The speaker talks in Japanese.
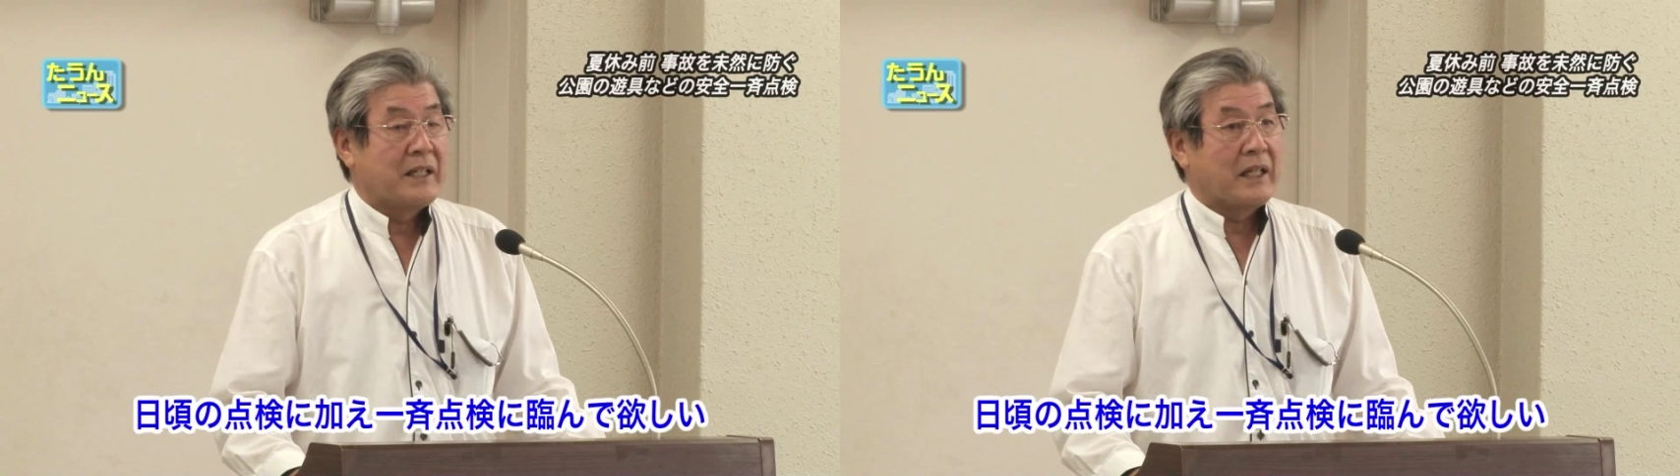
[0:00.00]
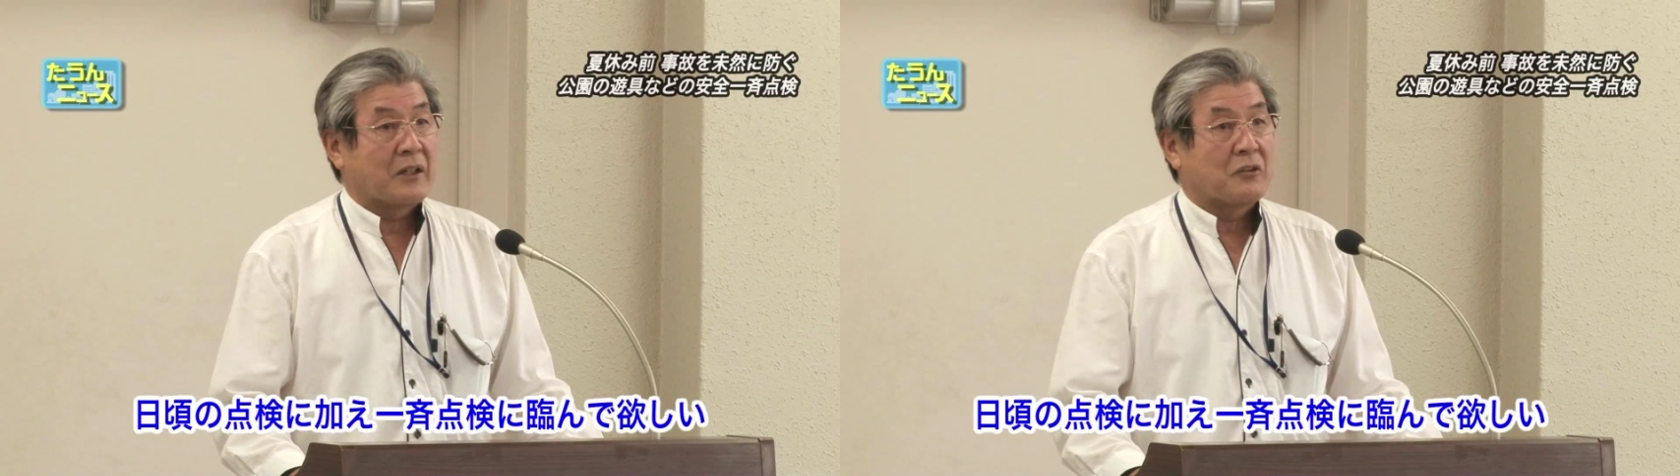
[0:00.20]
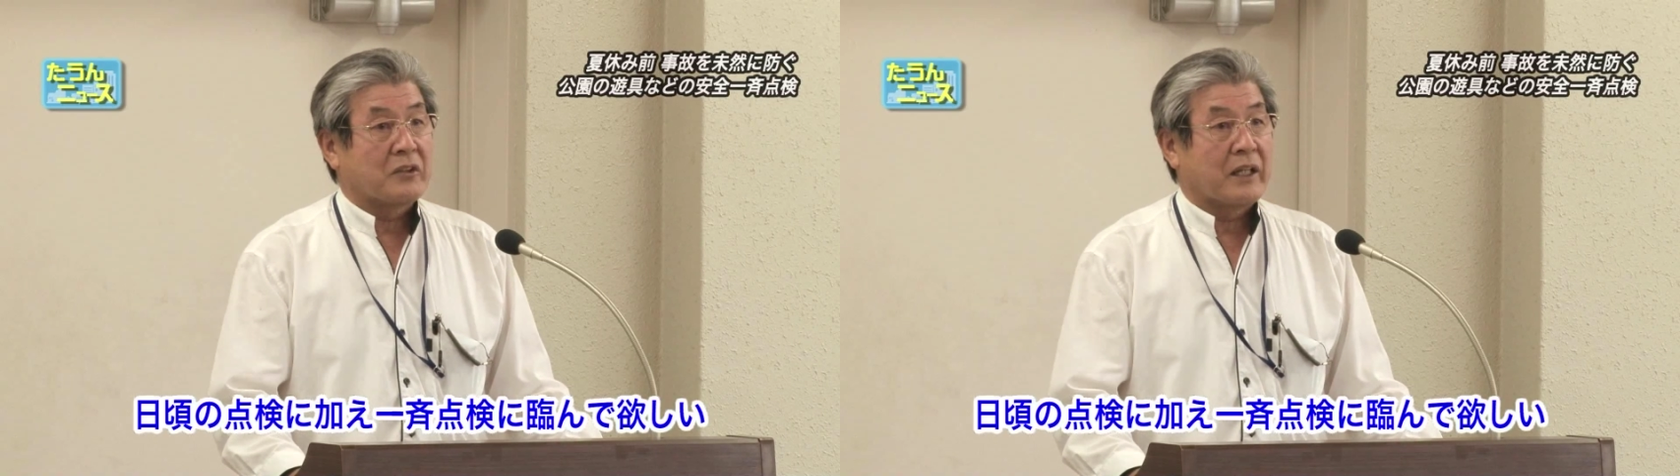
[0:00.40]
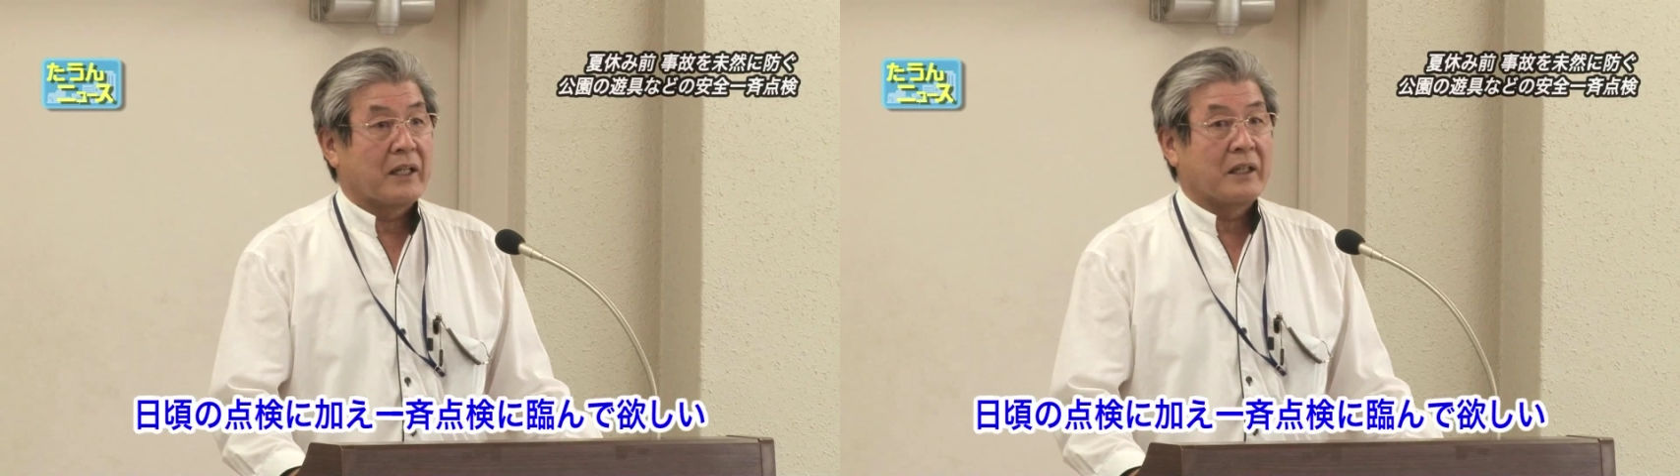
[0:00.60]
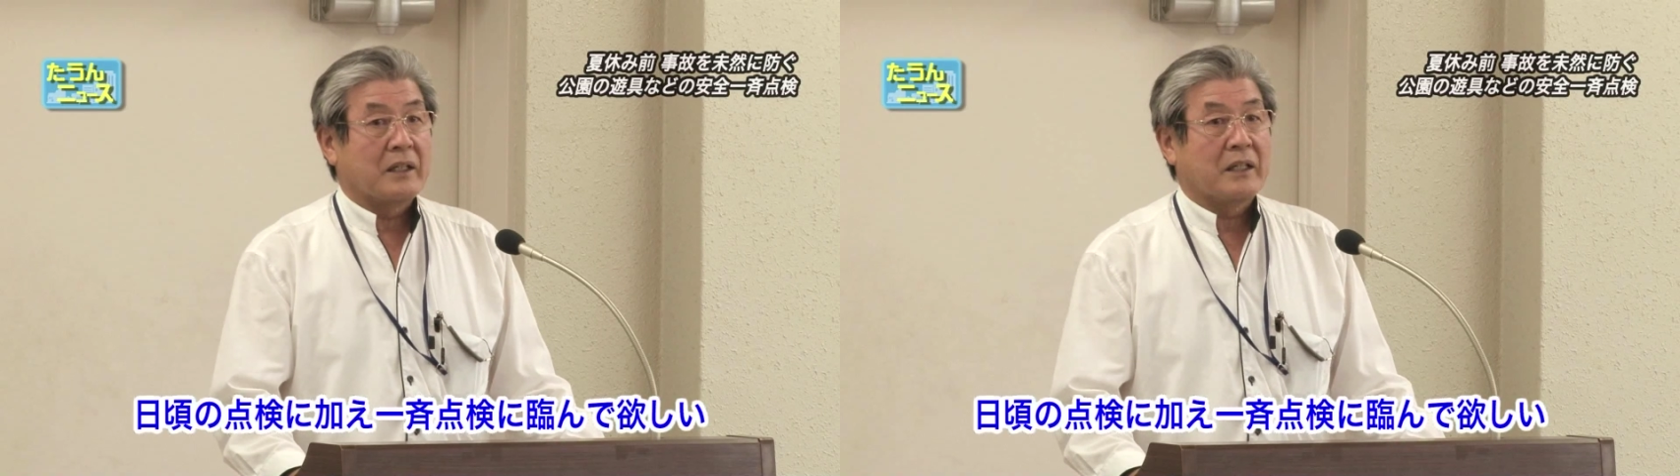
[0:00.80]
えー、ここ
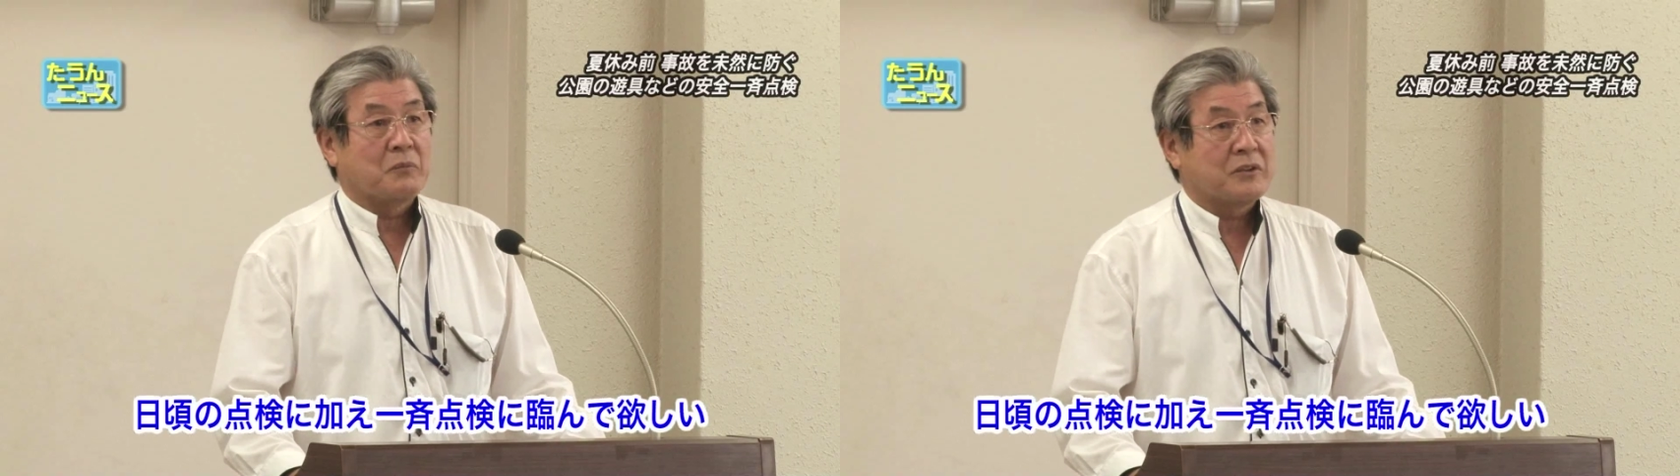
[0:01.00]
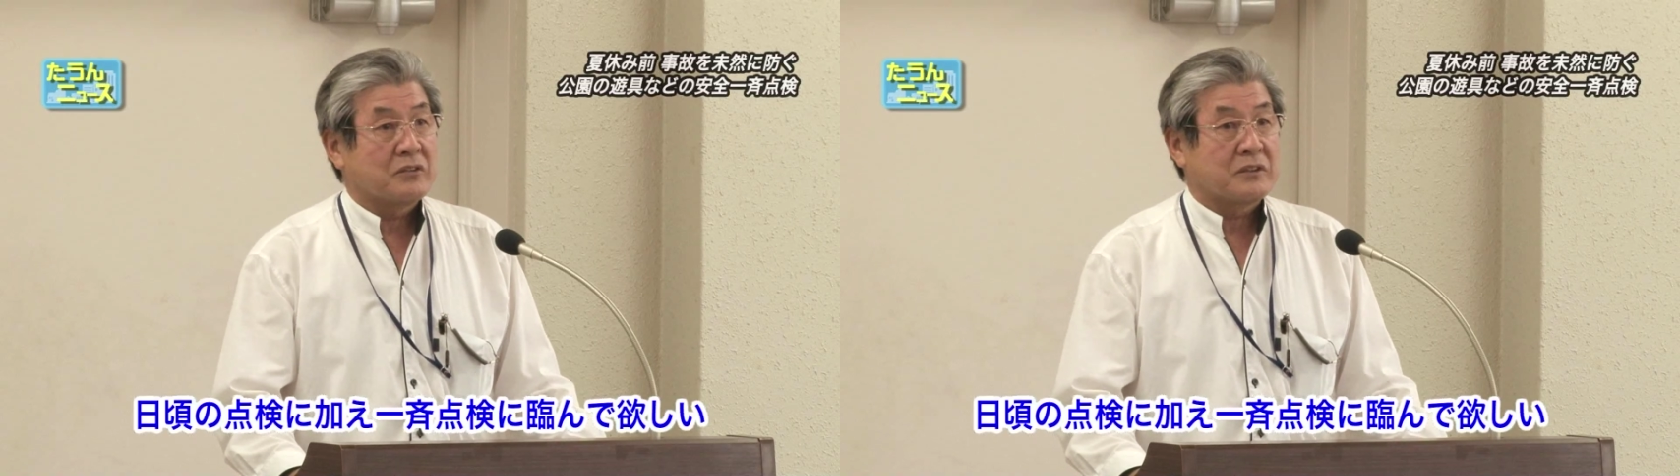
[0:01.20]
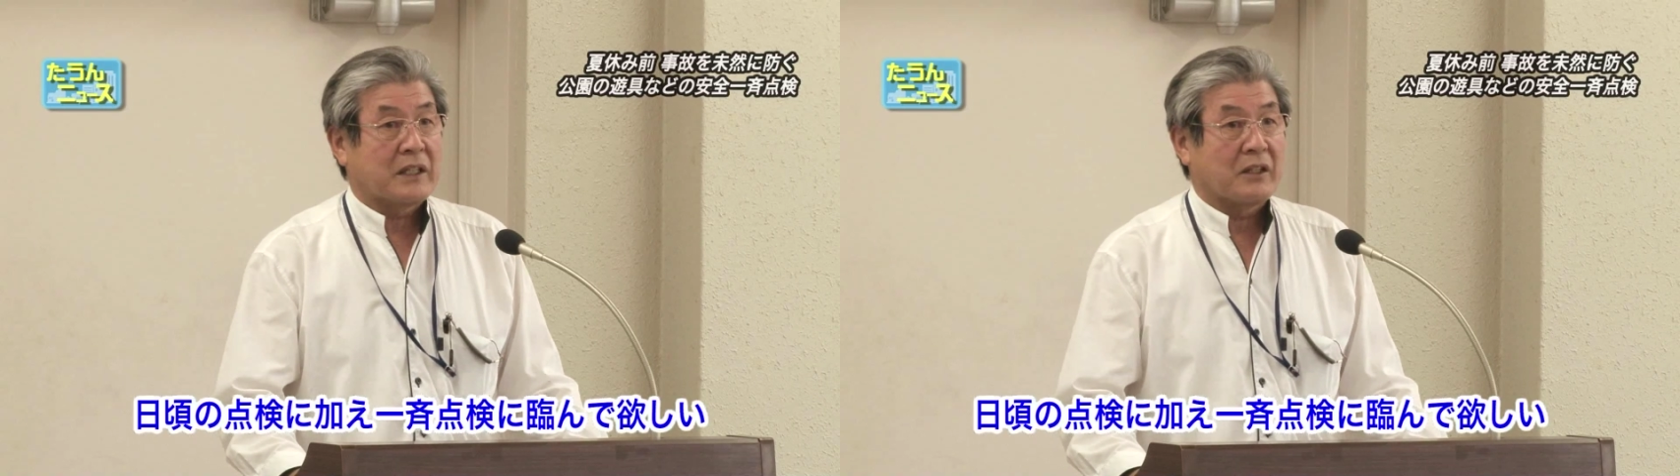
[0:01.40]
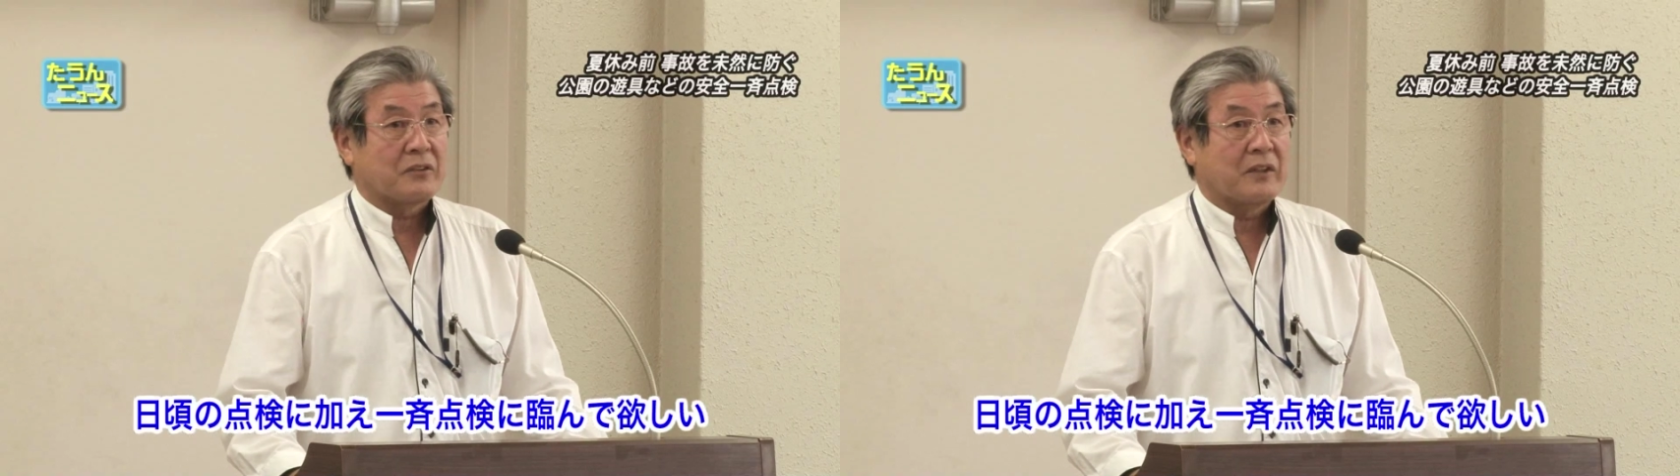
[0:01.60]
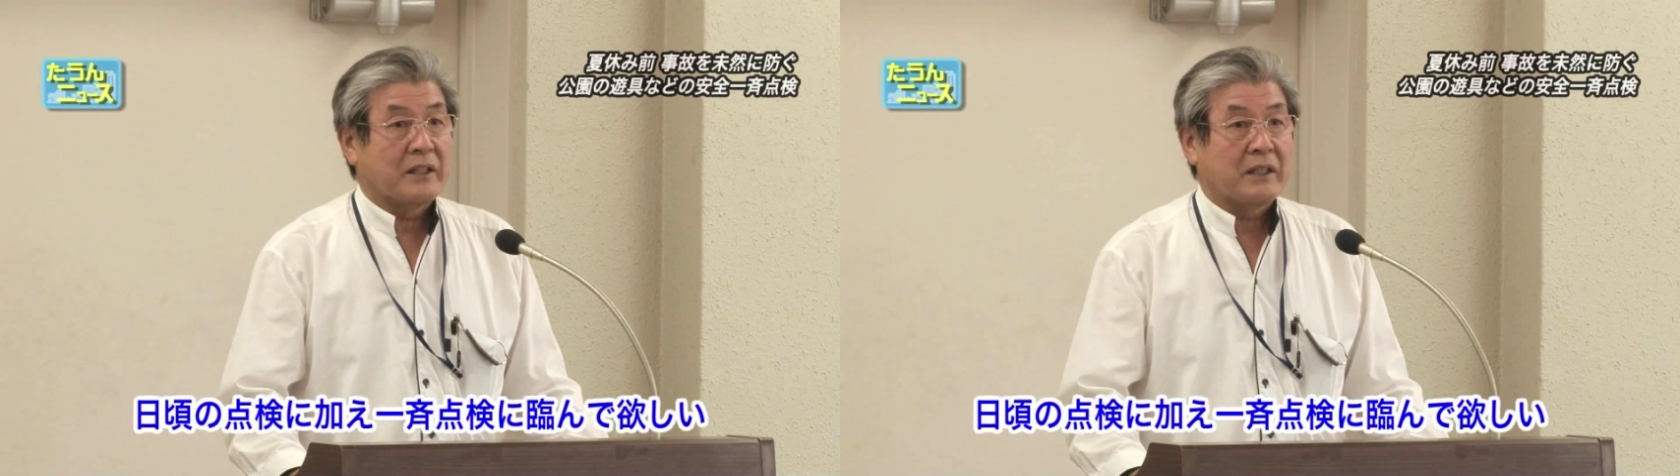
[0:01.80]
で、えー、もう一つ力
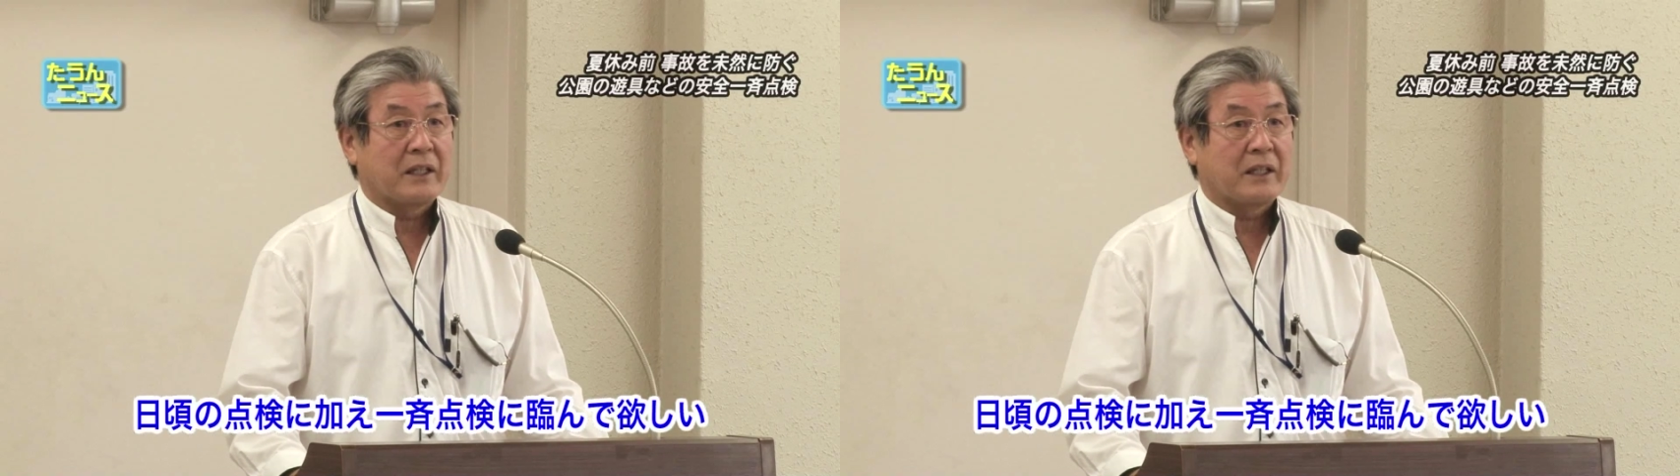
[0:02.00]
を加